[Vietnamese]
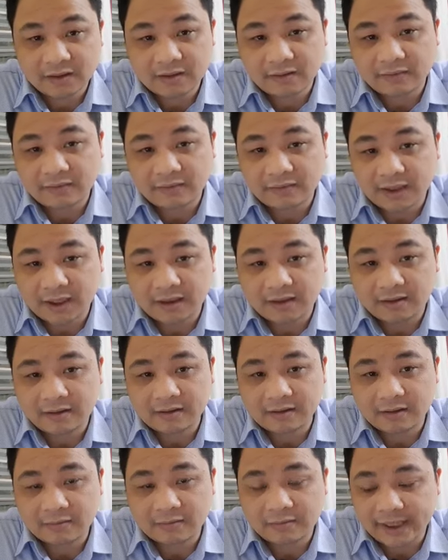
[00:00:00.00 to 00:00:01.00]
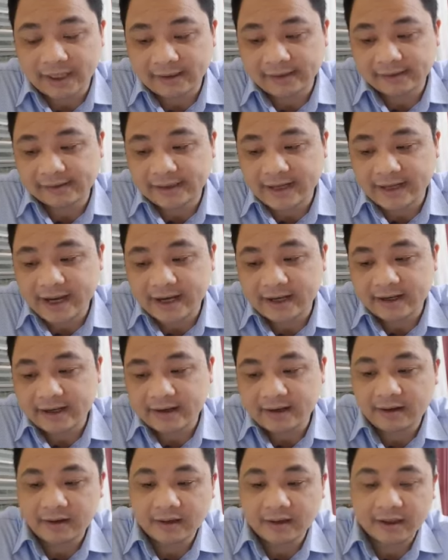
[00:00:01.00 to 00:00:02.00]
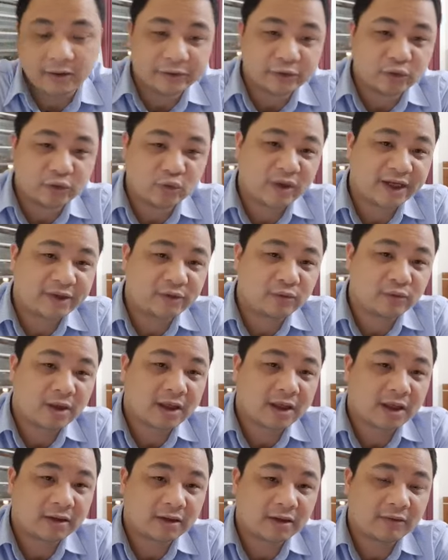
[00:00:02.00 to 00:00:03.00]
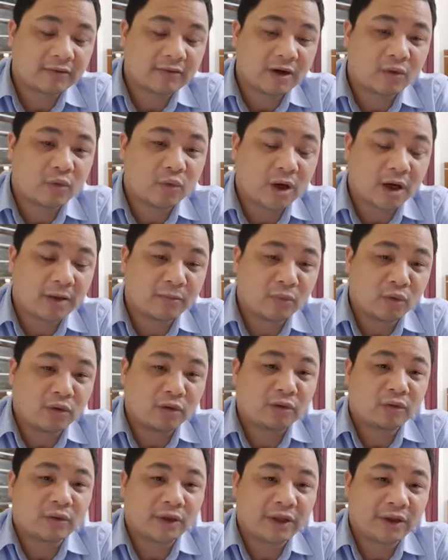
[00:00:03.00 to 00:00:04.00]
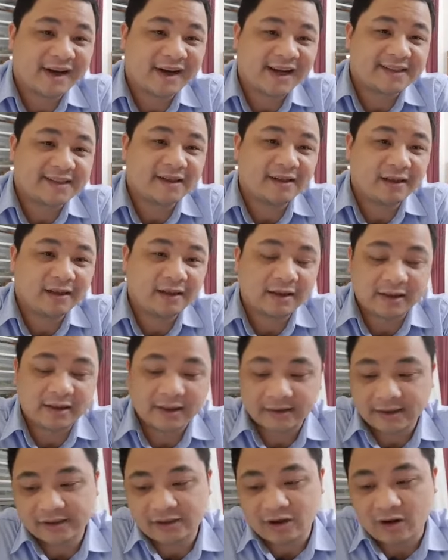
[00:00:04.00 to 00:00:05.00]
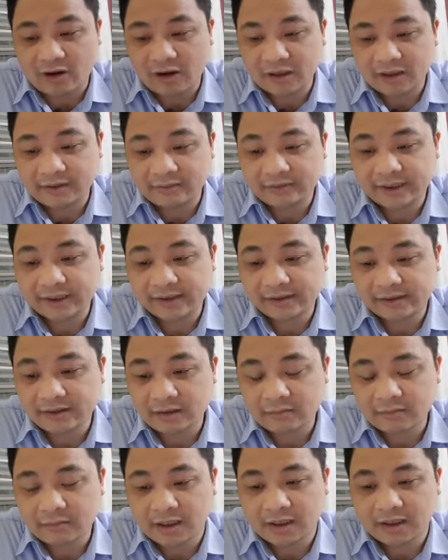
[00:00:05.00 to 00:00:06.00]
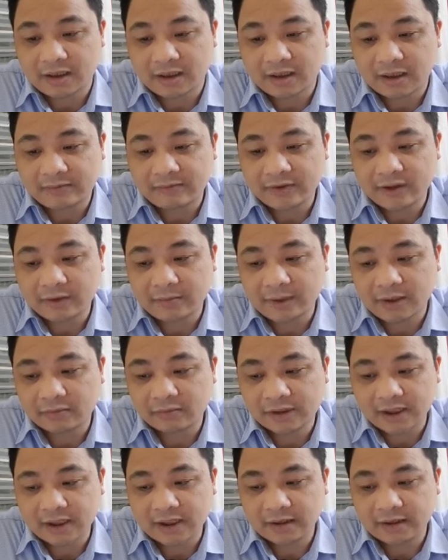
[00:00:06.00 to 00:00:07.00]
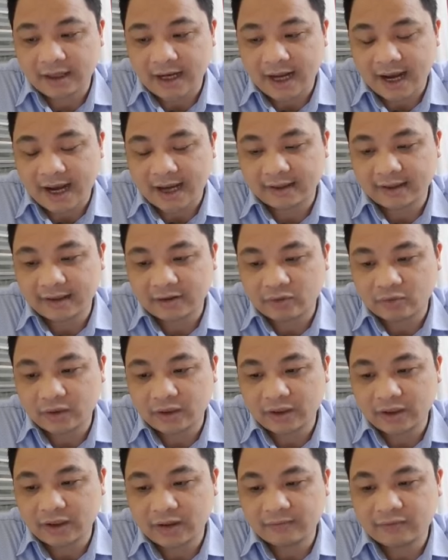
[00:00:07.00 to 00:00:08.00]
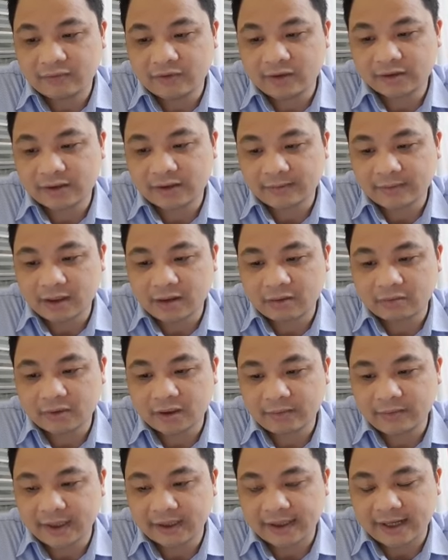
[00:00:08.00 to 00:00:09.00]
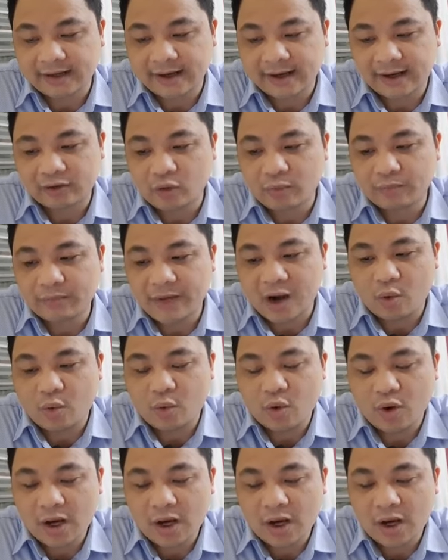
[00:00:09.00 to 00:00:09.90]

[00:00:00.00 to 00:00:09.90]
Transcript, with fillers: Vâng, Hương bé là C. Nội dung này chúng ta căn cứ vào khoản 4 của điều 29 thấy rất rõ là viên chức mà làm việc hợp đồng xác định thời hạn ấy, có quyền đơn phương chấm hợp đồng khi bị tai nạn ốm đau